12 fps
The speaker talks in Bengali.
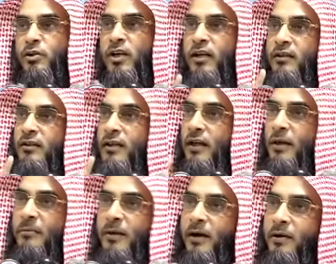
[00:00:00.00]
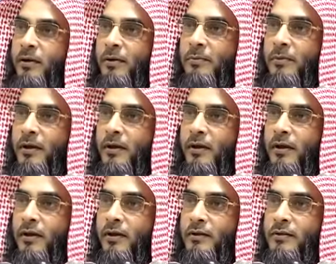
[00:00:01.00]
সংখ্যা দিয়ে ভাগ হবে
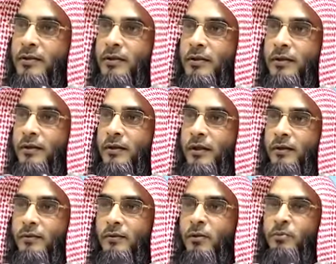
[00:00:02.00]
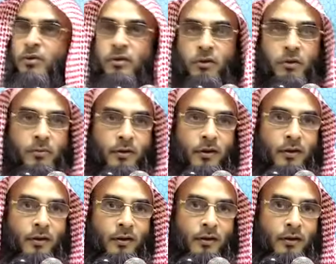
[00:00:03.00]
জি এর কম দিয়ে হবে না